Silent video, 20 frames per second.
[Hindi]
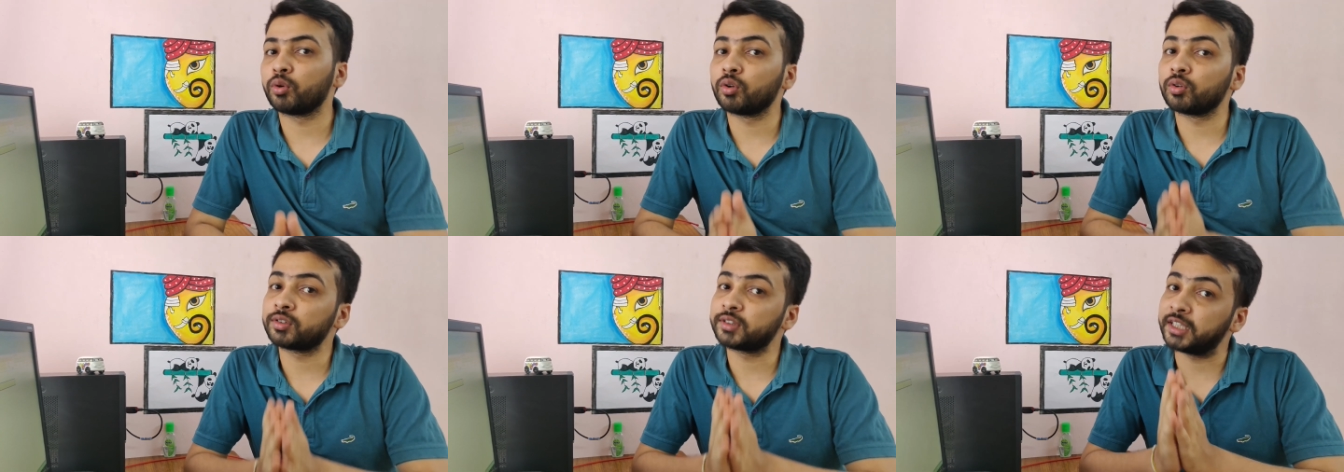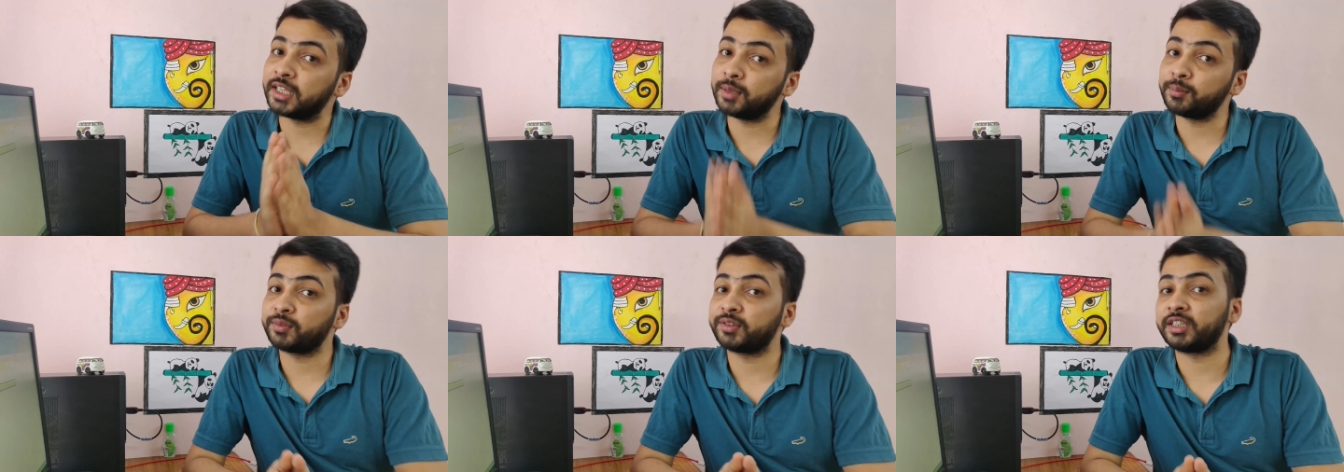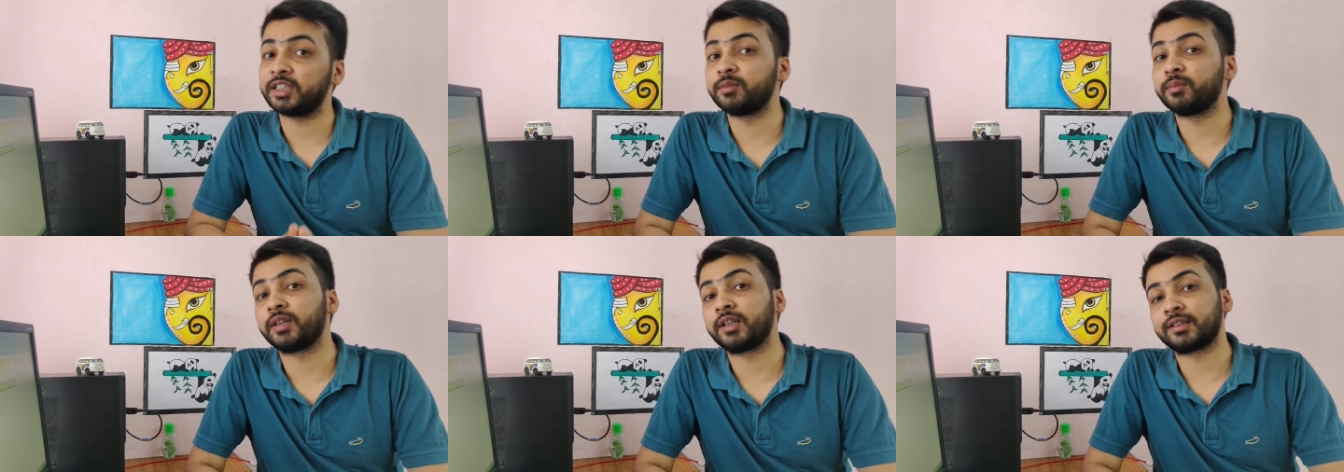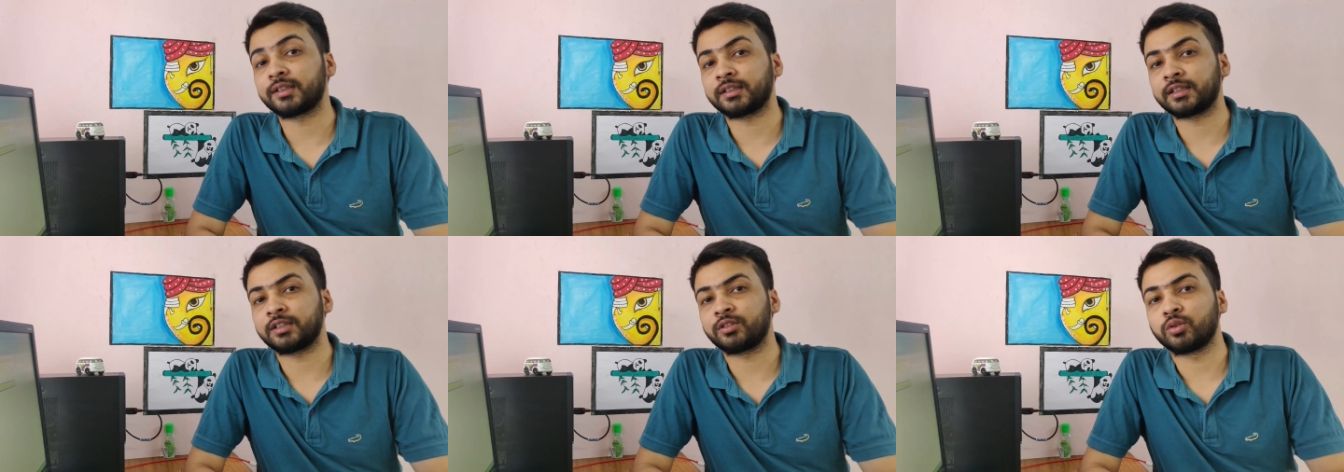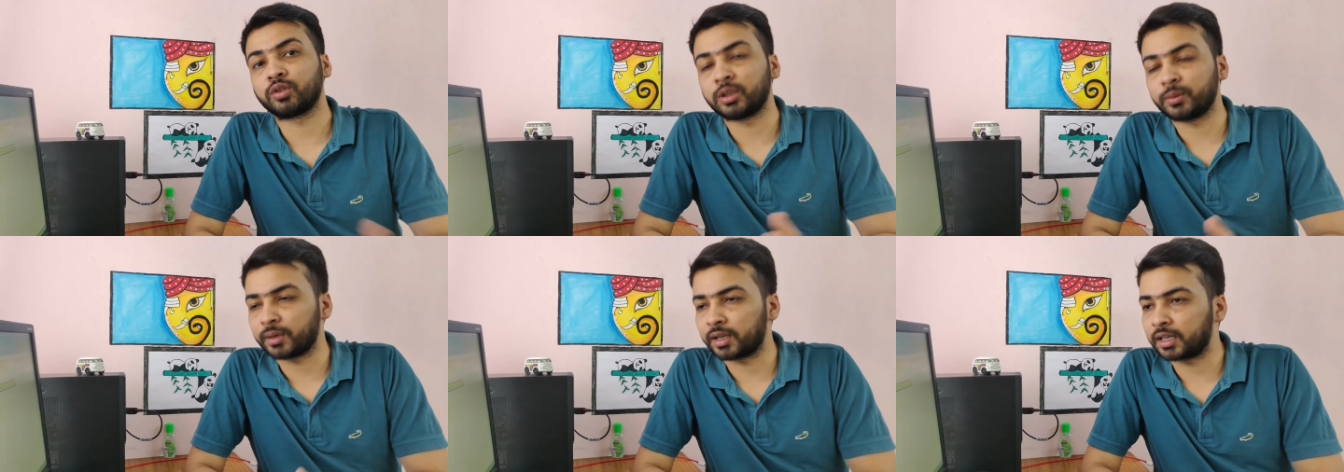वो सेम सीन मेरे साथ आज
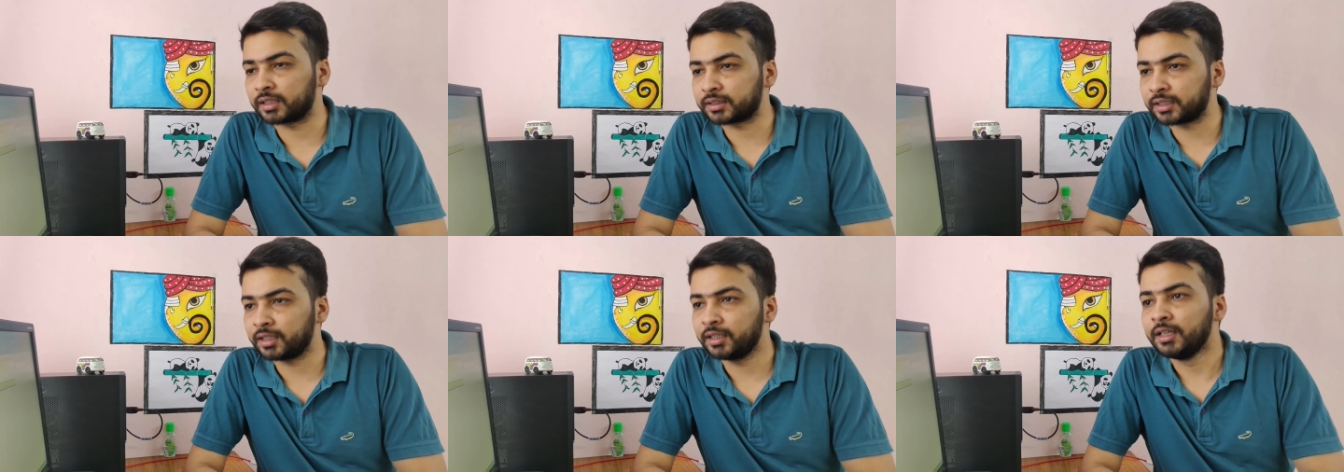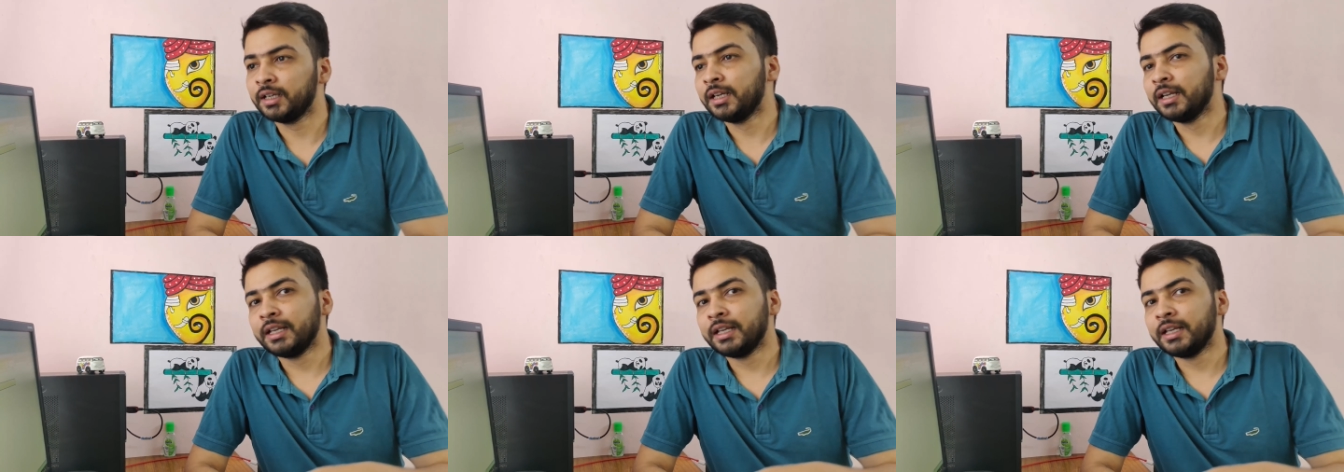होने वाला था